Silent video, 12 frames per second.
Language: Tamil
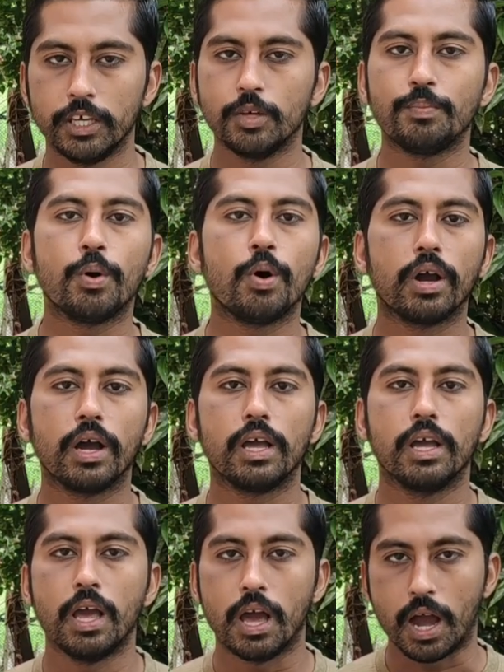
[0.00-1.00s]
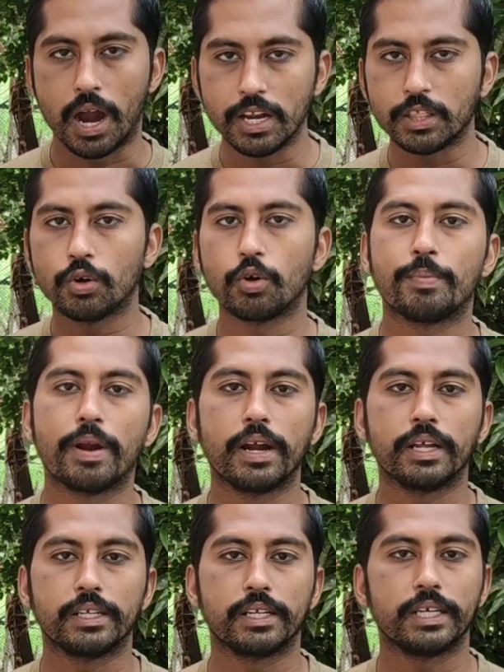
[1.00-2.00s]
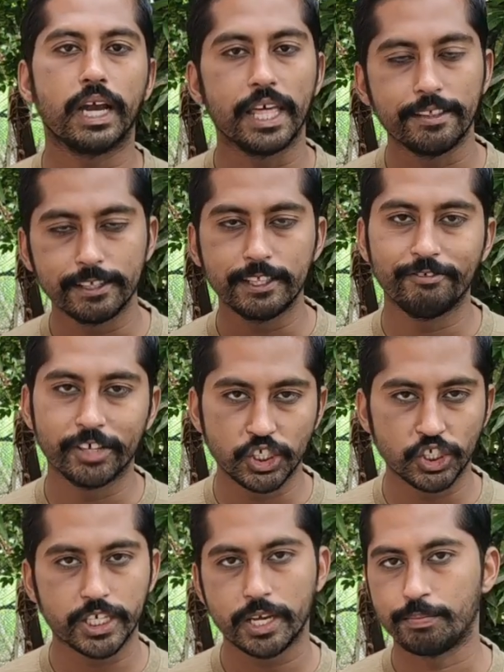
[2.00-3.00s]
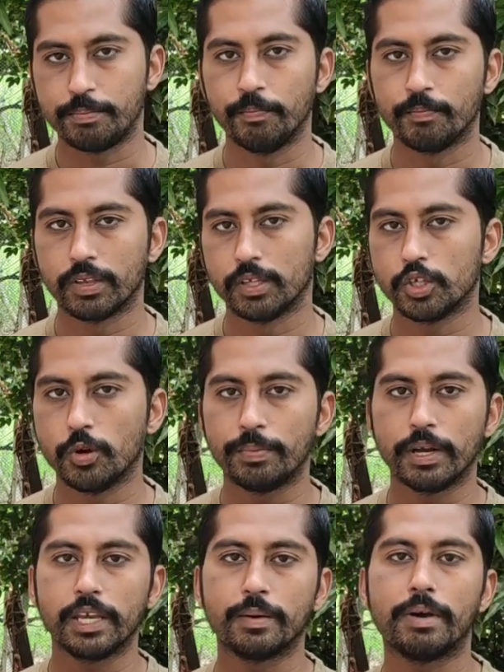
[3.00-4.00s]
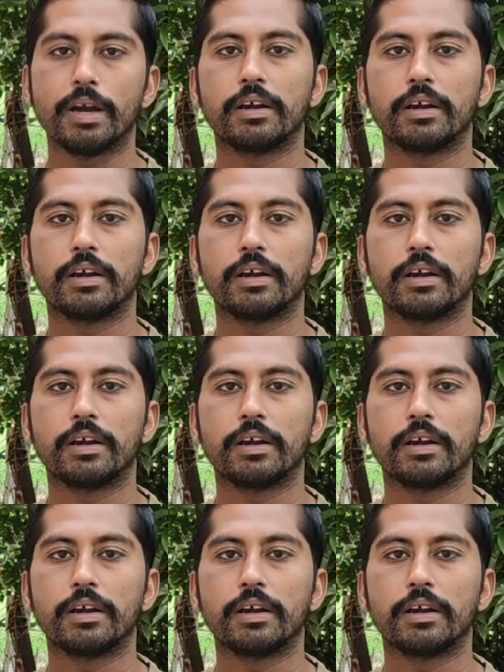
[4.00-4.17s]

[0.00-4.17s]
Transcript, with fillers: இது போக அடுத்த ஒரு ப்ராடக்ட் இருக்குது அது வந்து வெஜ் டைப் ஸோ இப்போ நீங்கள்